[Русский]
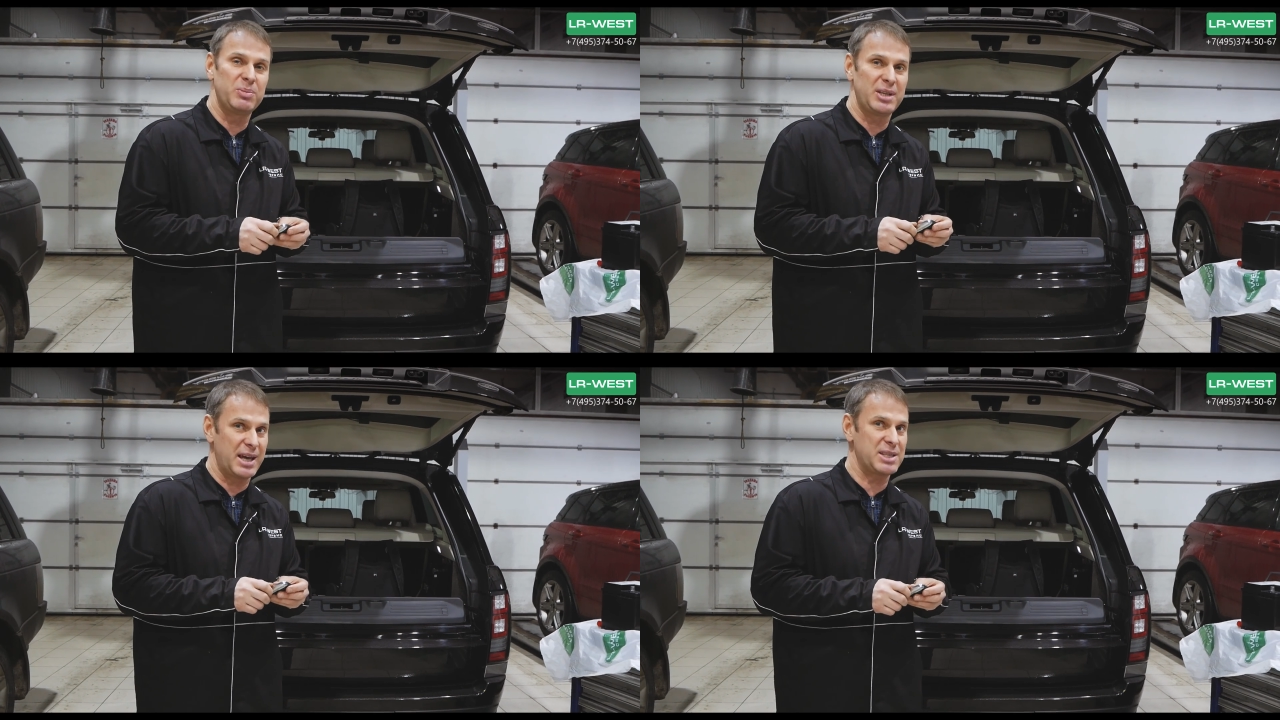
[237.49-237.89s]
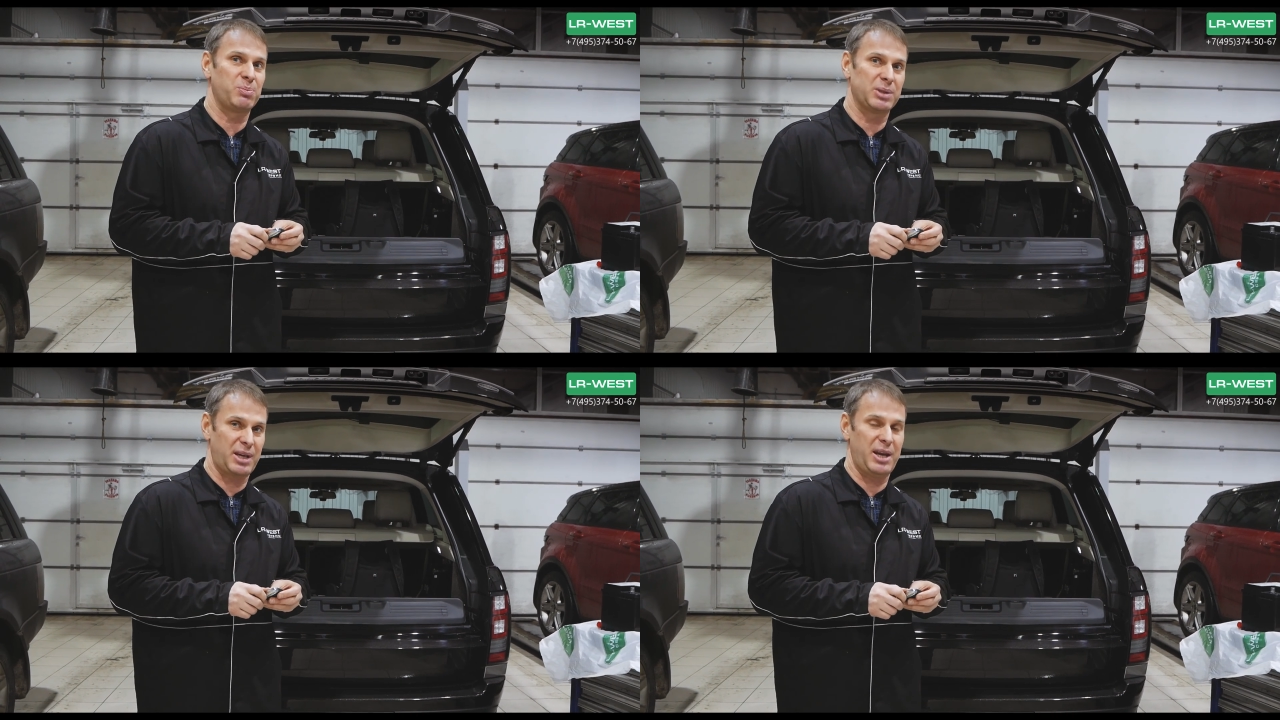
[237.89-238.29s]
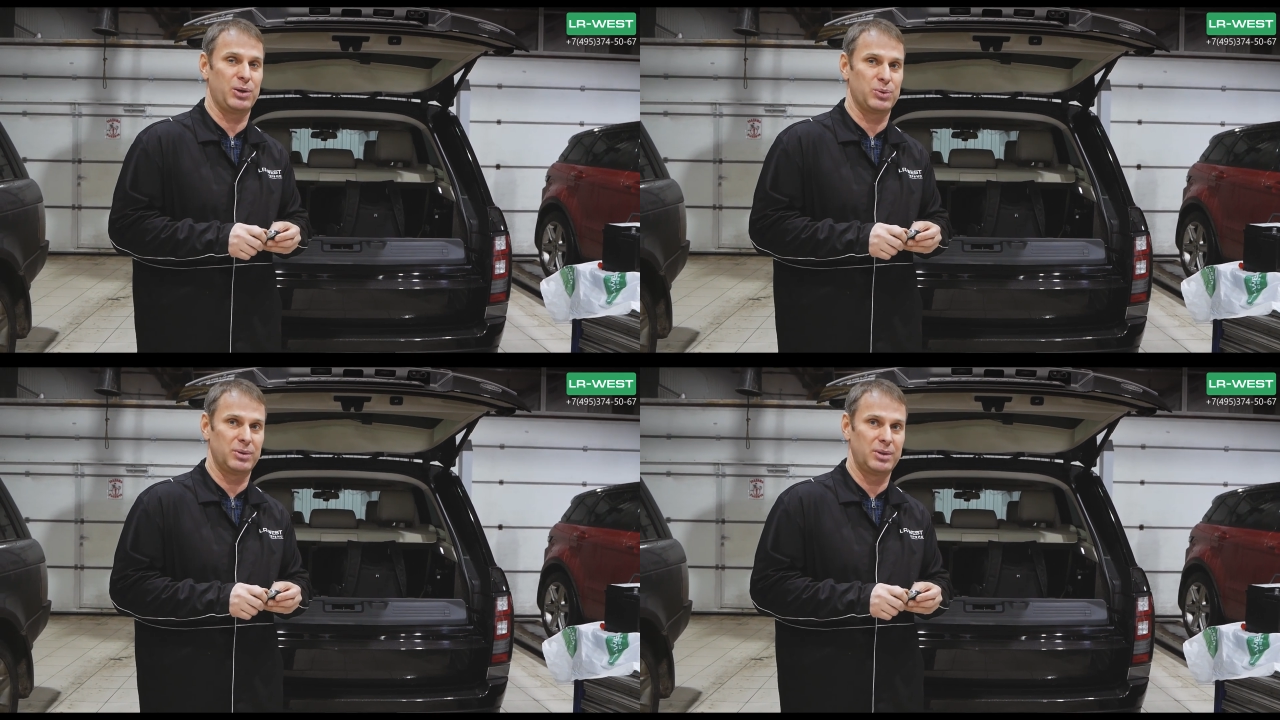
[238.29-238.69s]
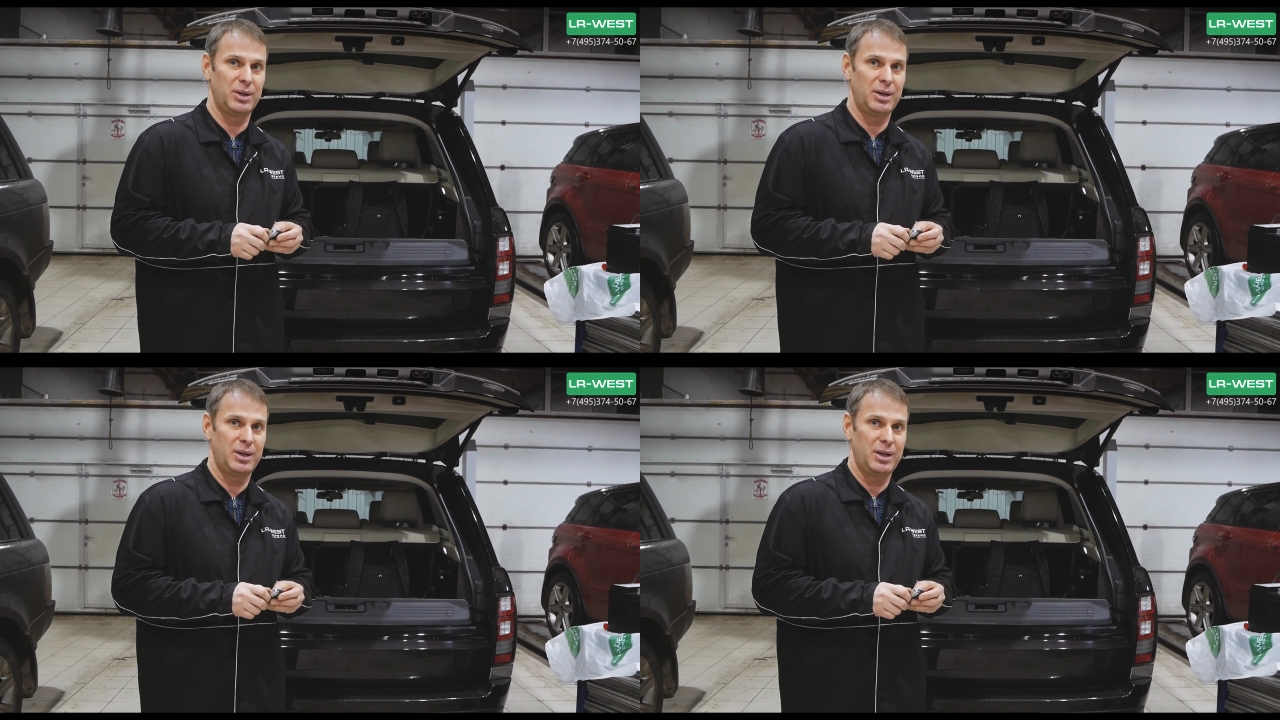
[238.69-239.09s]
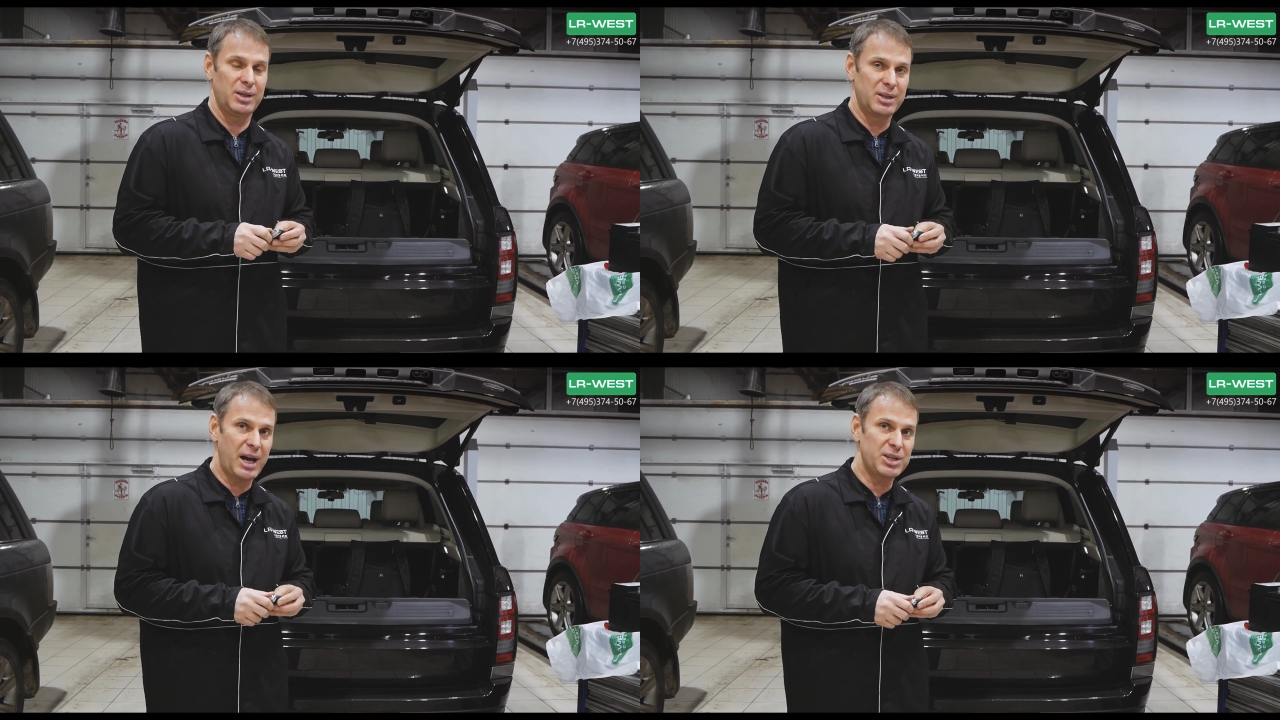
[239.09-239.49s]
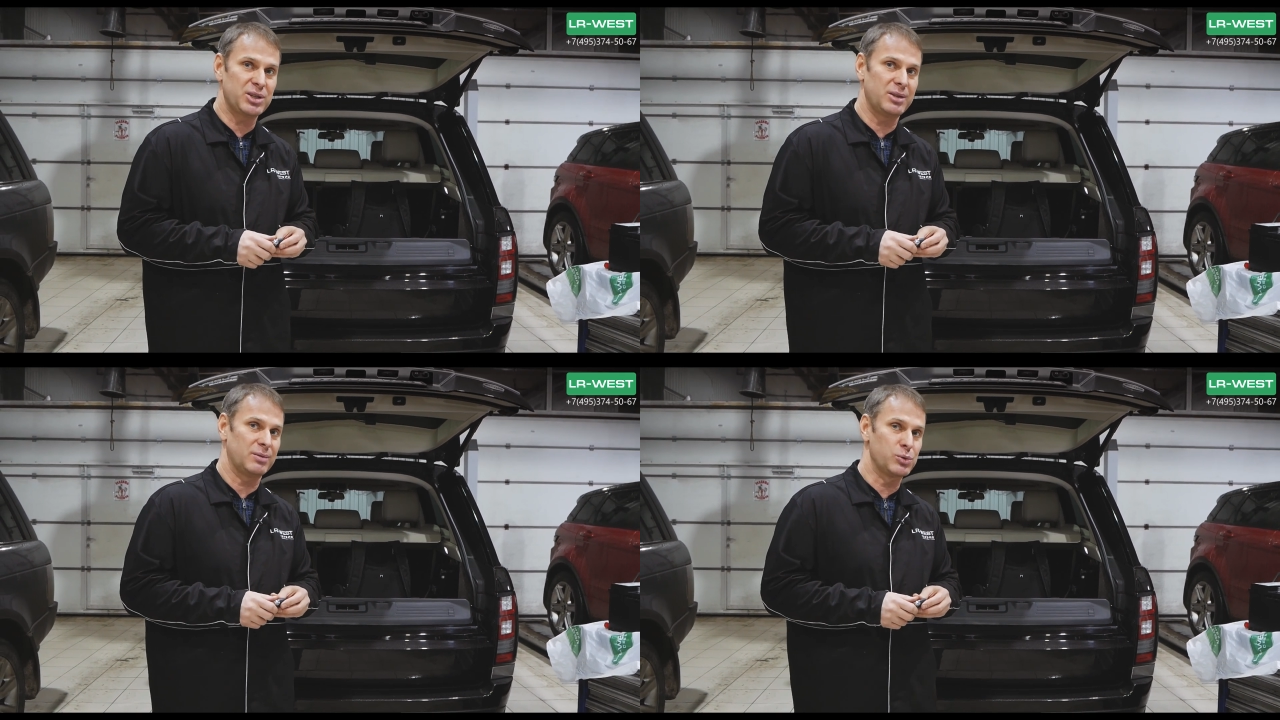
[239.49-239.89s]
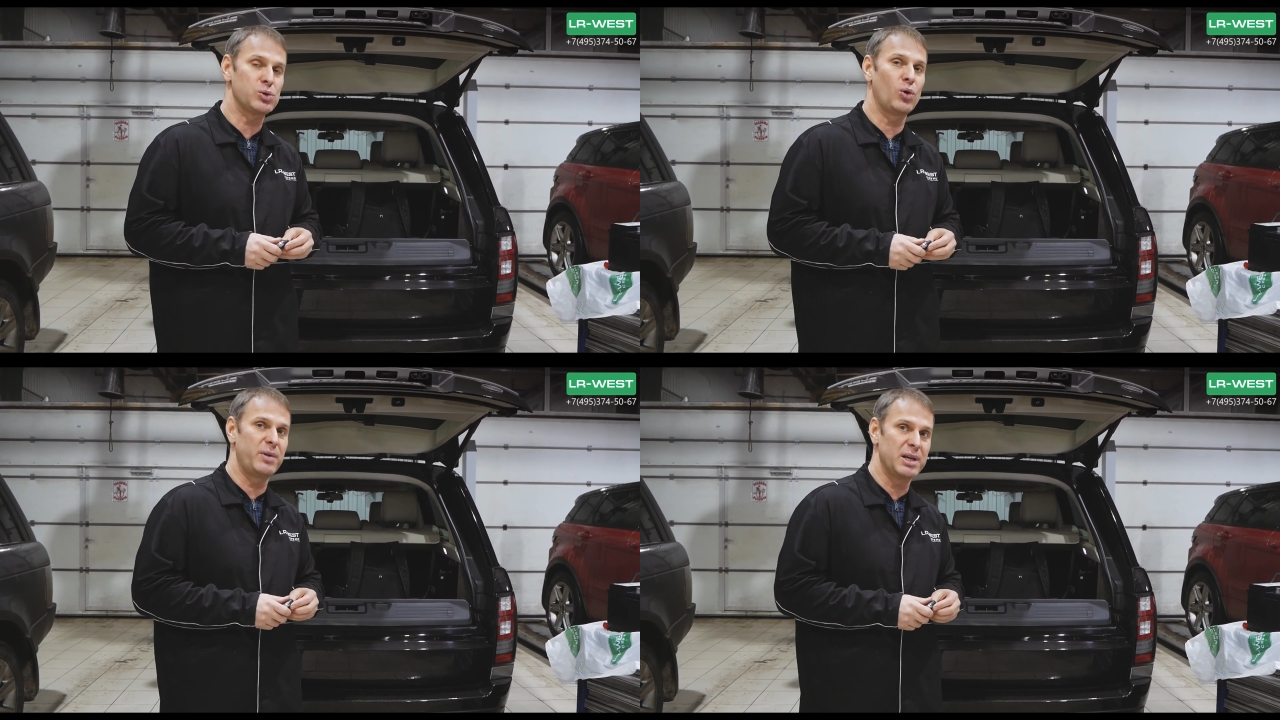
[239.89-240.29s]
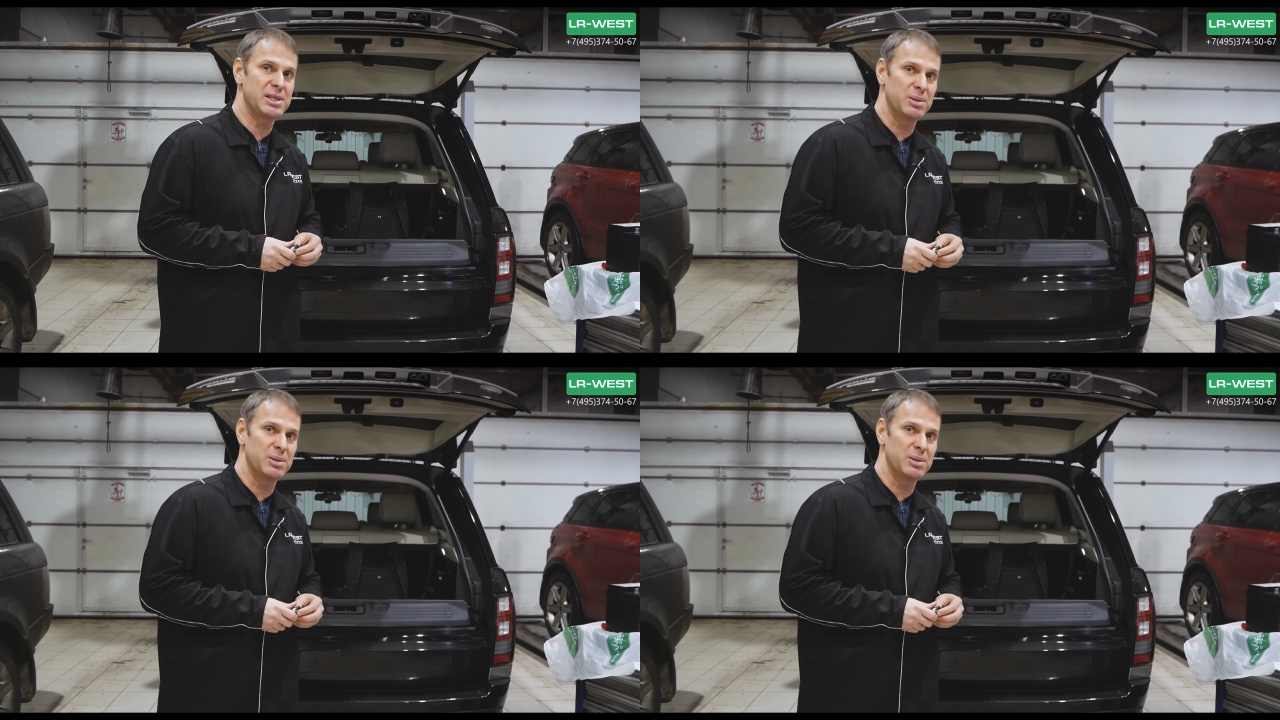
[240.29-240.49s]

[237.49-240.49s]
меняйте батарейку. Иначе в условиях